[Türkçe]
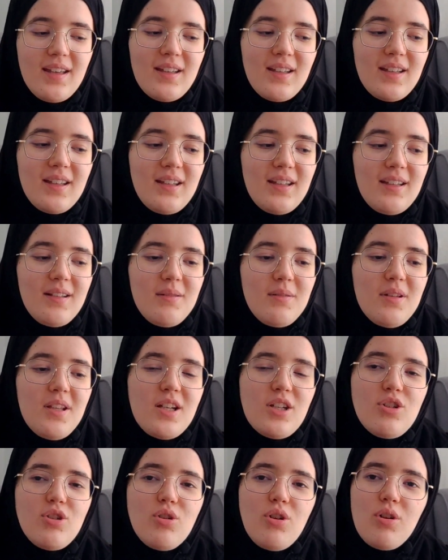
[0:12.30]
Ee,
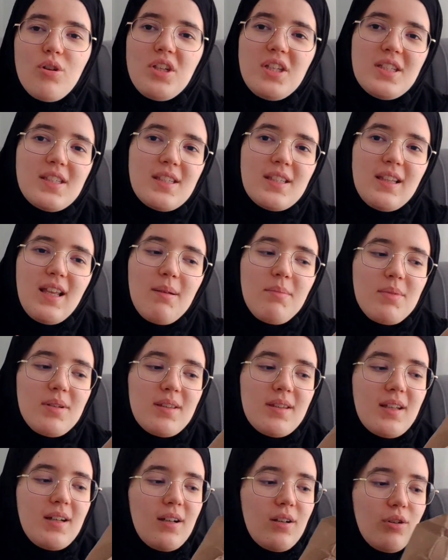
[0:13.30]
değişiyor ikisinden
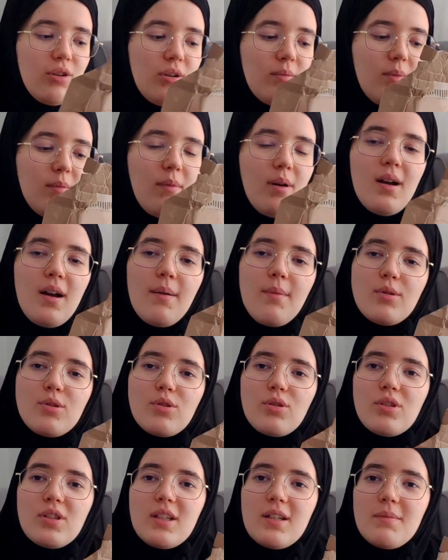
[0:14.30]
birinden alıyorum ama
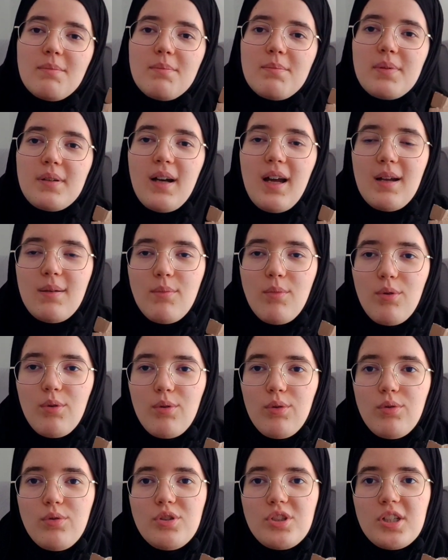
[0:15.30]
Amazon'da Prime
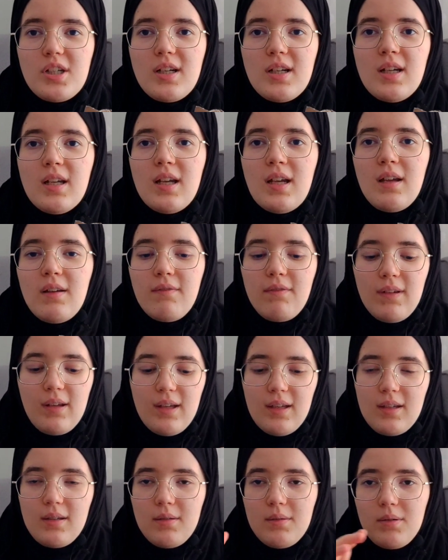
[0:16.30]
olunca
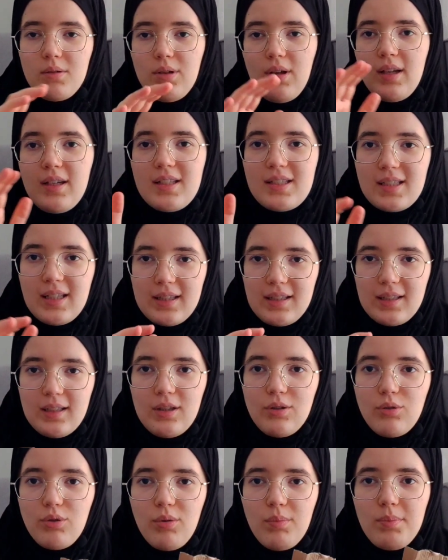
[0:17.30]
ve hani
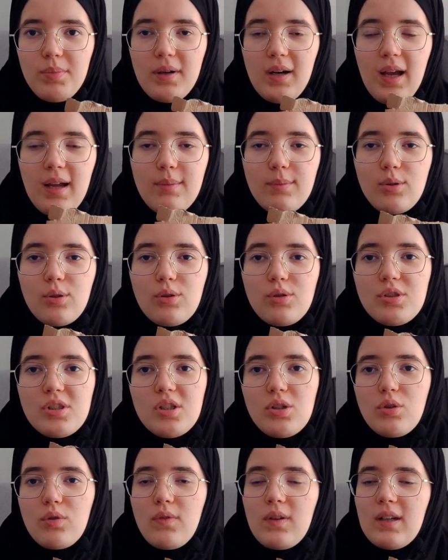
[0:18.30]
satılan ürün Prime
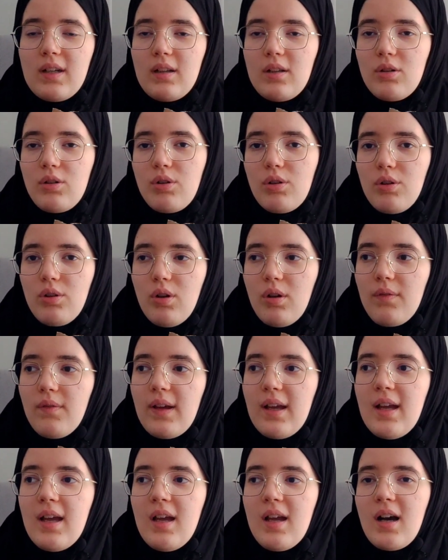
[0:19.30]
olunca güvenilir oluyor
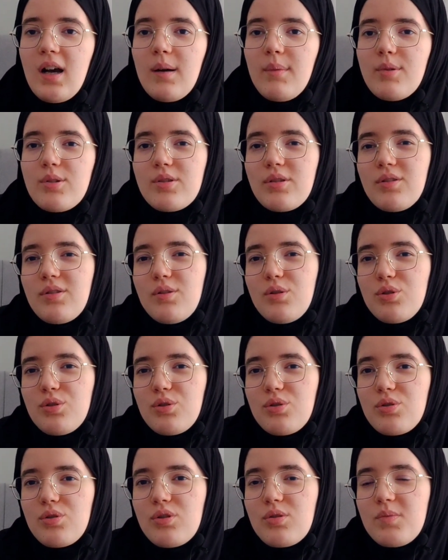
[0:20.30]
ve Amazon
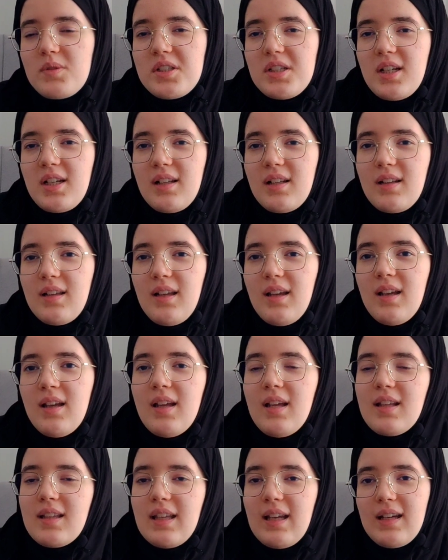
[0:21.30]
koşulsuz bir şekilde
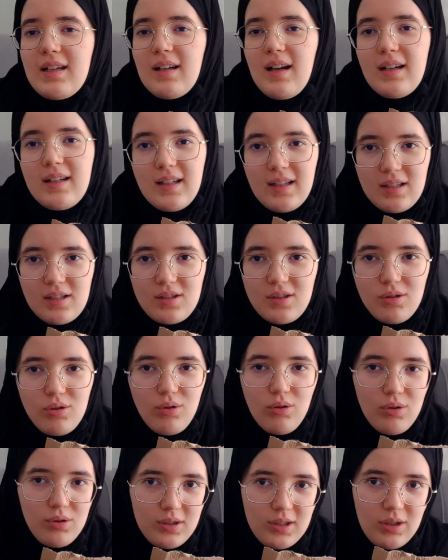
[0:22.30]
tekrar yenisini
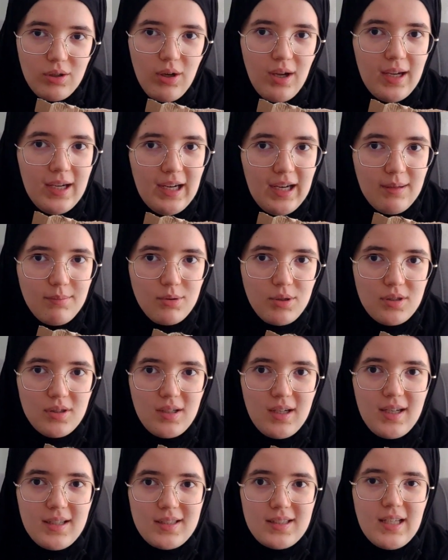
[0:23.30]
gönderiyor eğer bir
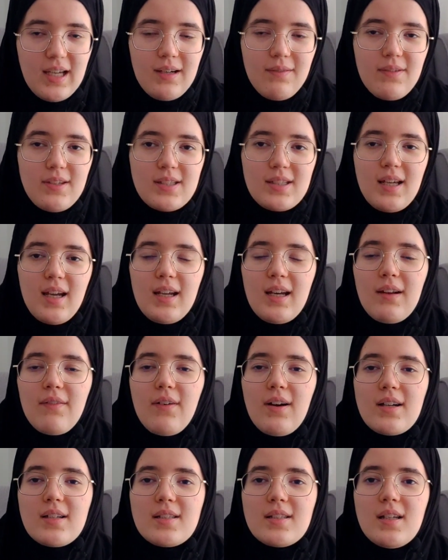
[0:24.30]
hasar vesaire
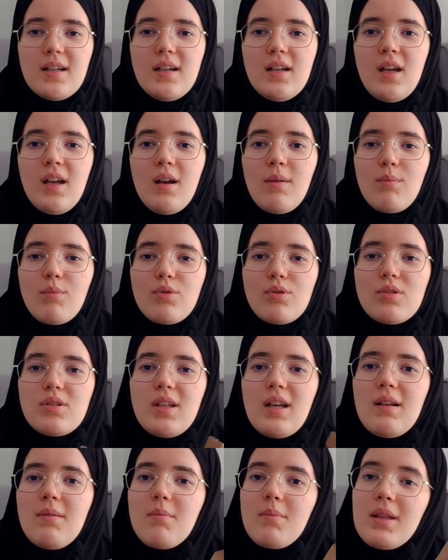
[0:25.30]
varsa. Bu
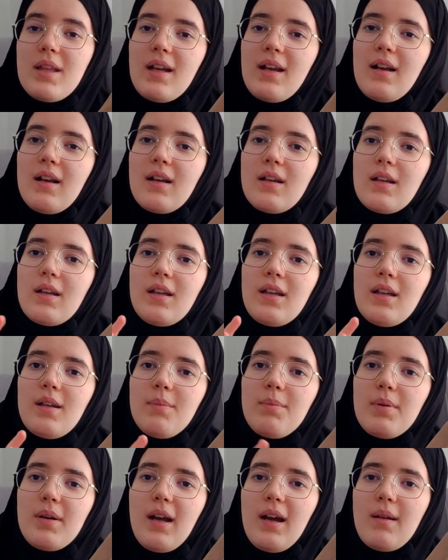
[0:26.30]
yüzden bir de e,
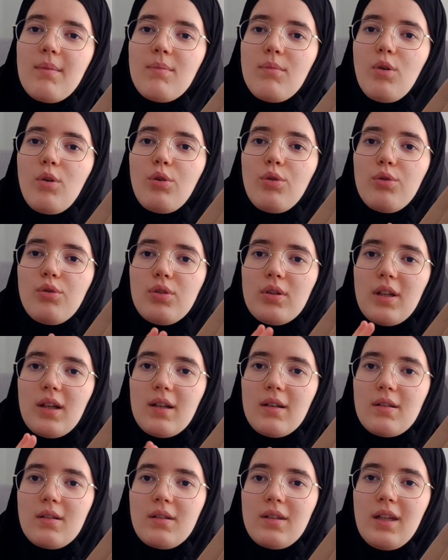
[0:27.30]
Prime
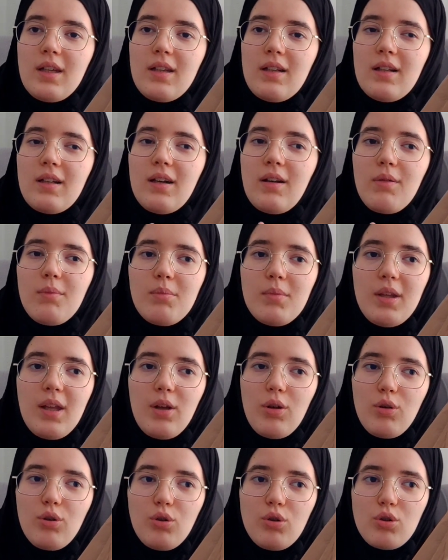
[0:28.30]
olduğunda 7 lira
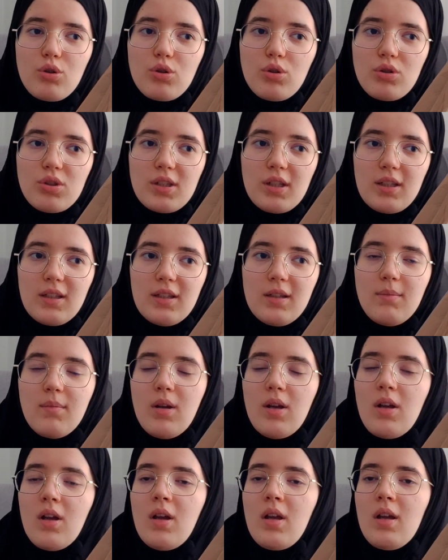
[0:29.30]
ne ödüyorsun sanırım.
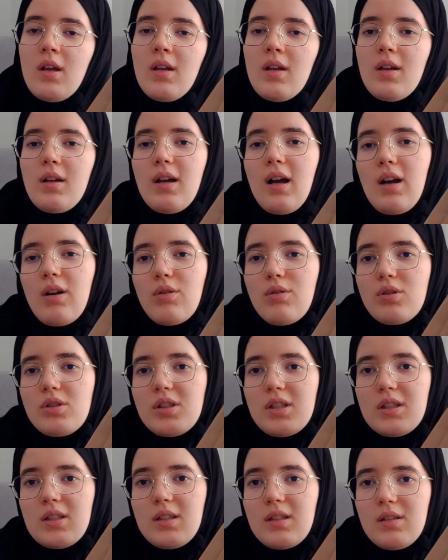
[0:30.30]
Kargo
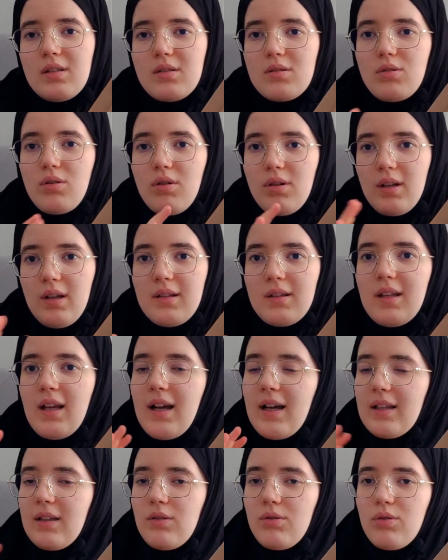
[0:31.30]
ücreti sonra ne
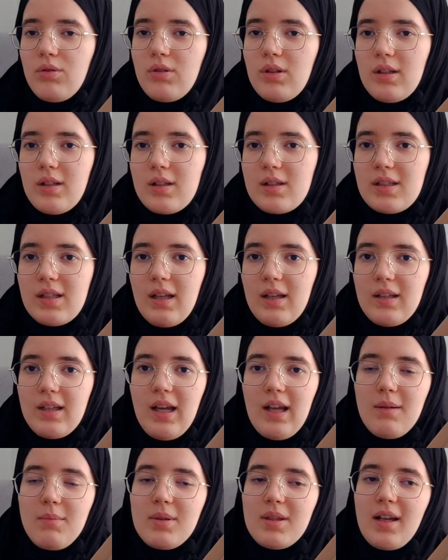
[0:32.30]
kadar ürün alırsan
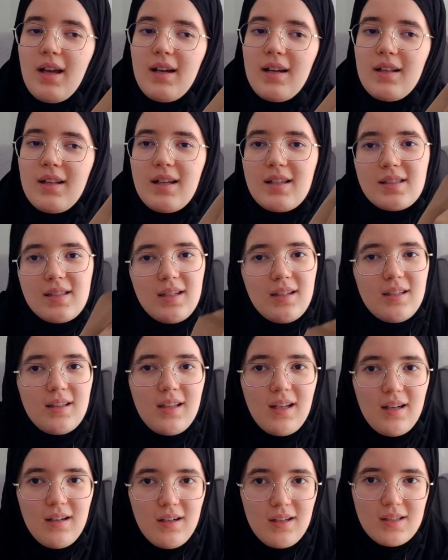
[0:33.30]
yani bir tane de alsan iki
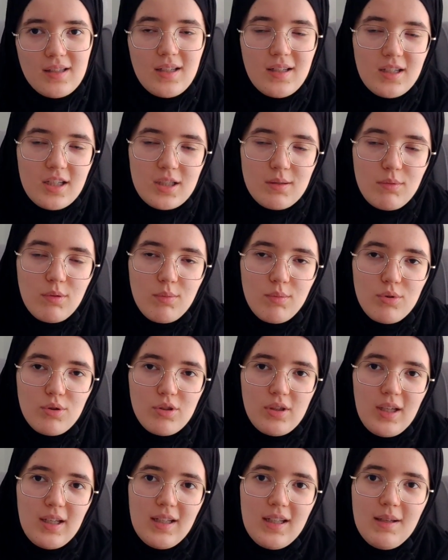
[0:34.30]
tane de alsan değişmiyor. Bu
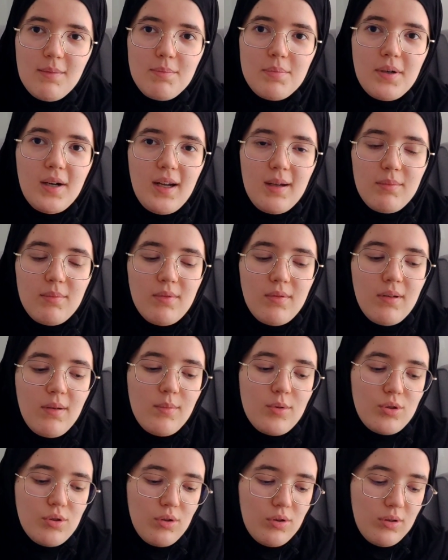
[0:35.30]
yüzden de Prime
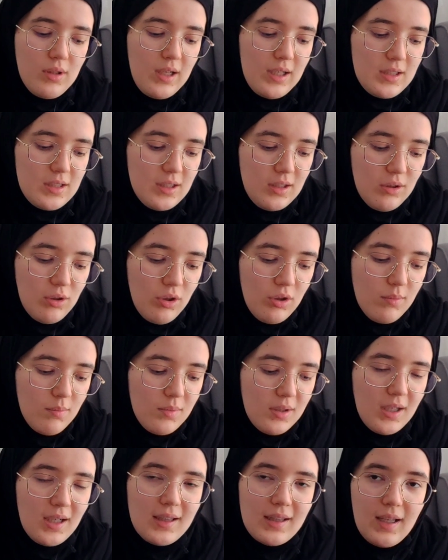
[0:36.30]
Amazon tercih ediyorum
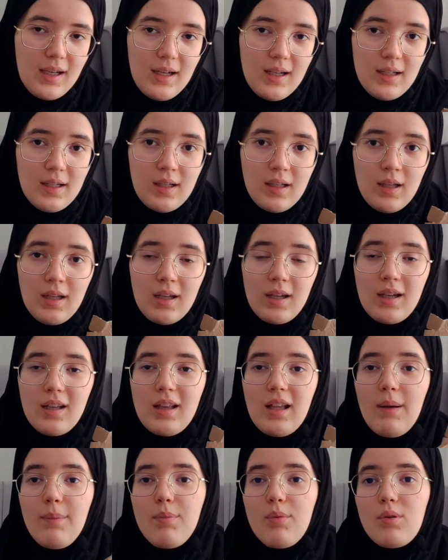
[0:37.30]
ya da
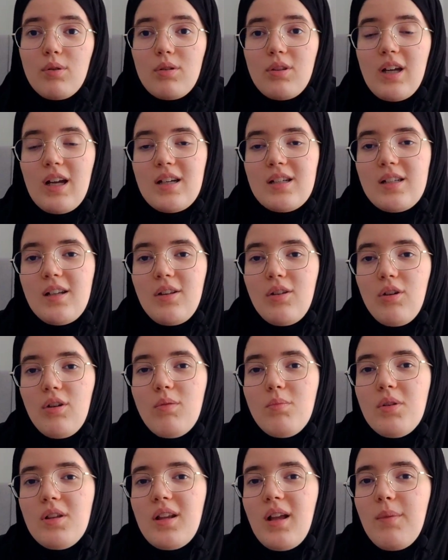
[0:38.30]
kitap yurdu tercih
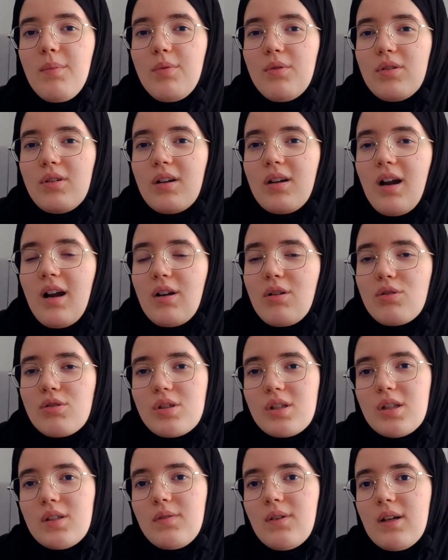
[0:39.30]
ediyorum. Kitap yurdunda kargo
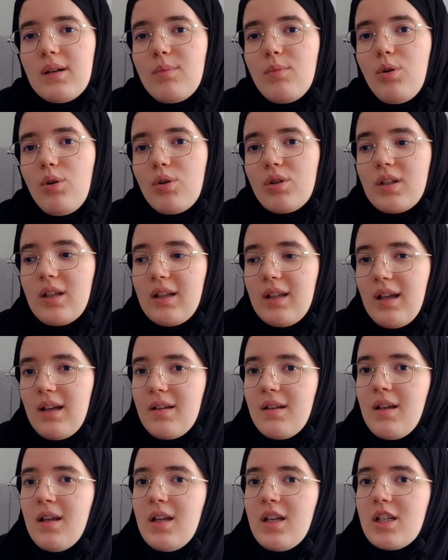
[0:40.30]
ücreti var ama orada
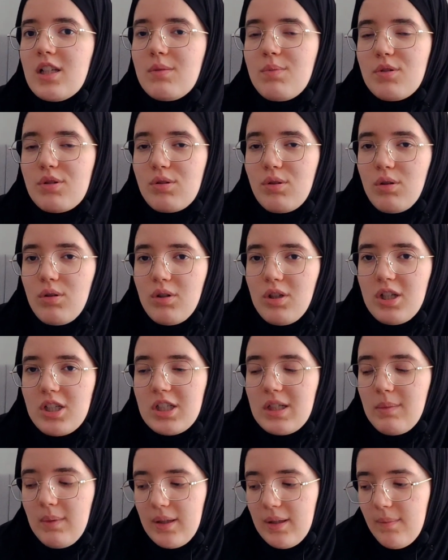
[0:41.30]
da hiçbir sorun
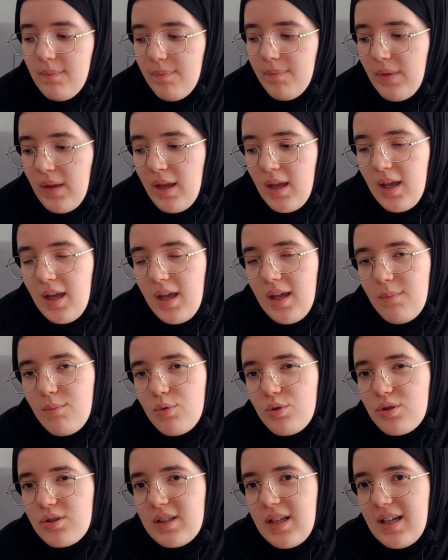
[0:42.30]
yaşamadım.
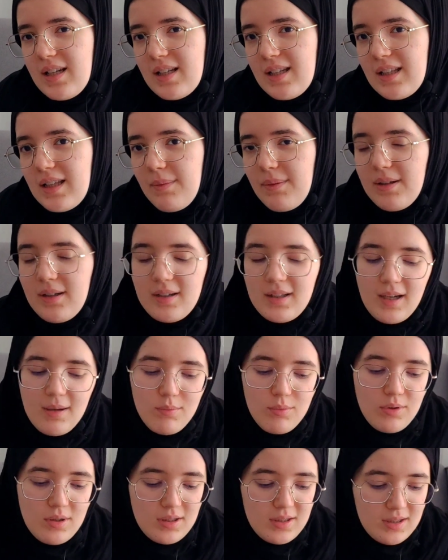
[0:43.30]
Bu yüzden kitap
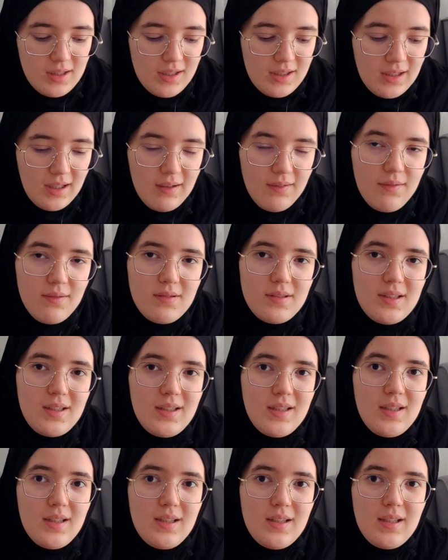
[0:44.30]
alırken bu ikisi de tavsiye
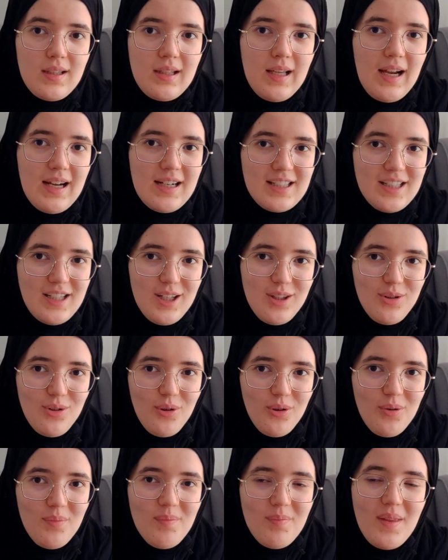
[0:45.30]
tercih
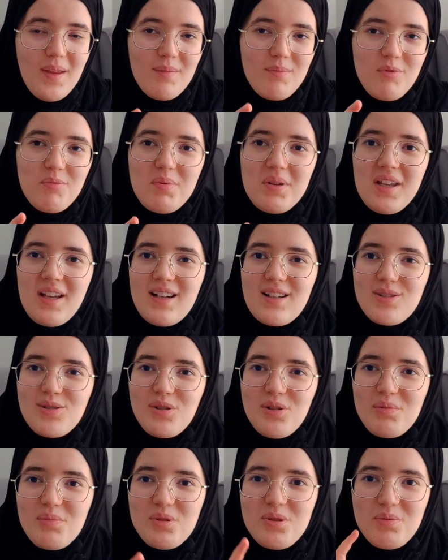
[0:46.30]
ediyorum. Bu bir kere
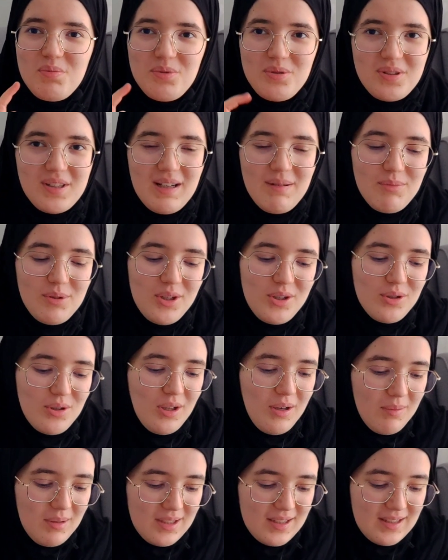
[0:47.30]
sorulmuştu bu yüzden bunu da
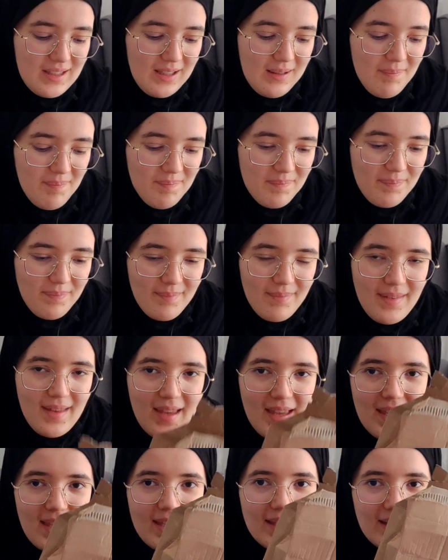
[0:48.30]
söylemek istedim.
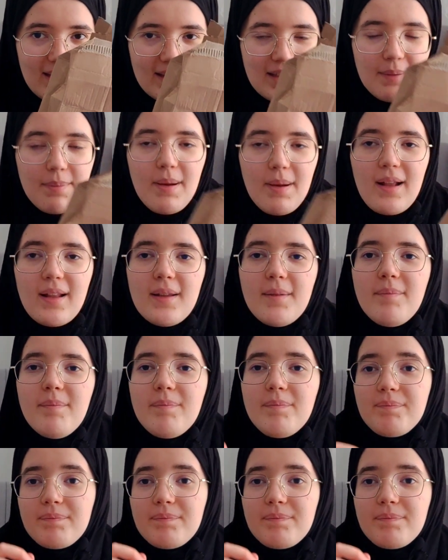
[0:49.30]
İki kitap aldım.